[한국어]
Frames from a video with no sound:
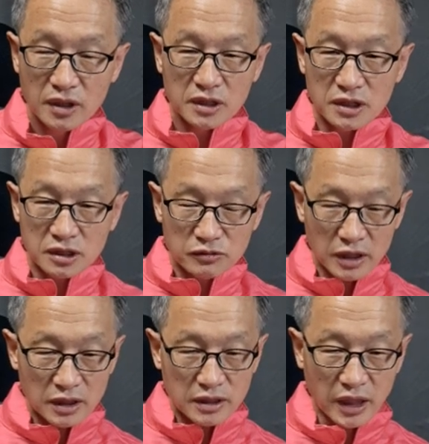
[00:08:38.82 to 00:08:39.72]

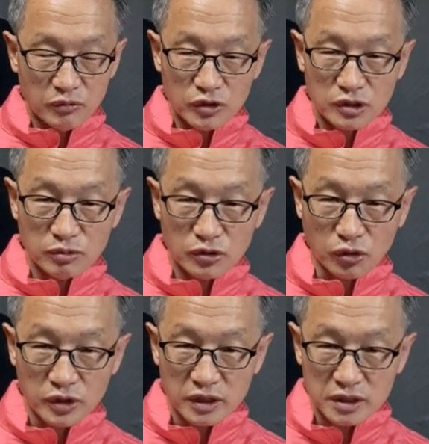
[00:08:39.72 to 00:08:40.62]
이승만이가 내 모습을
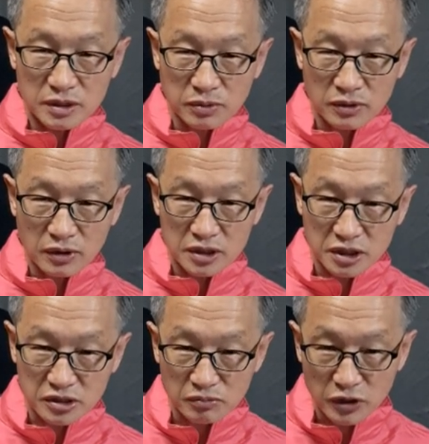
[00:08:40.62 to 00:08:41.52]
돈에다 집어넣으라
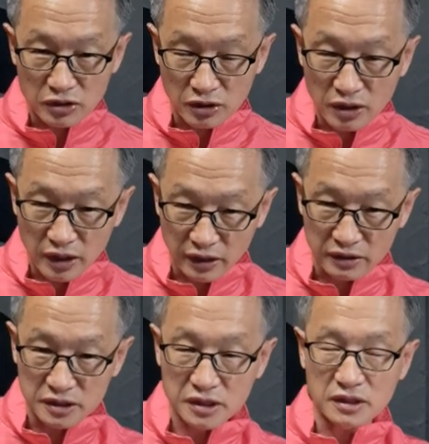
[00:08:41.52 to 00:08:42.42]
직접 명령을
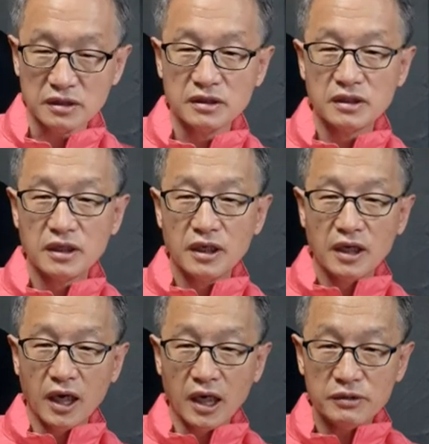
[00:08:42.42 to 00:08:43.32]
내렸는지
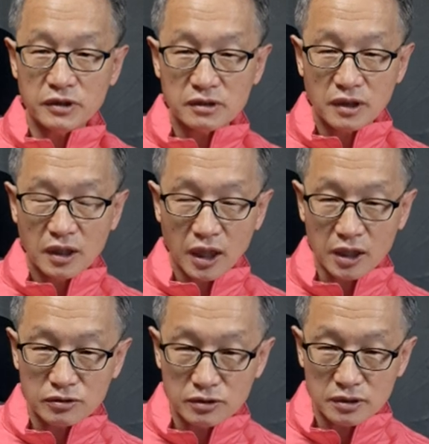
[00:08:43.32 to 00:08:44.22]
아니면
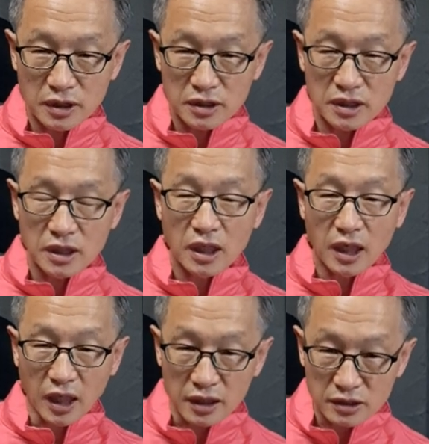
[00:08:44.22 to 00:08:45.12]
한국은행이
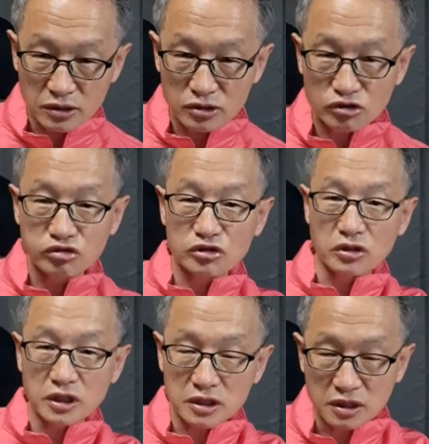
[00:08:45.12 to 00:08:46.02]
알아서
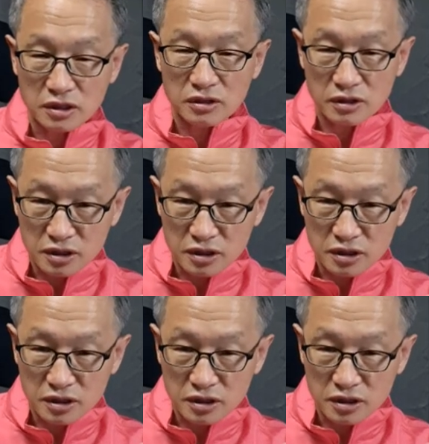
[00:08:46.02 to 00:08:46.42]
충성의 기,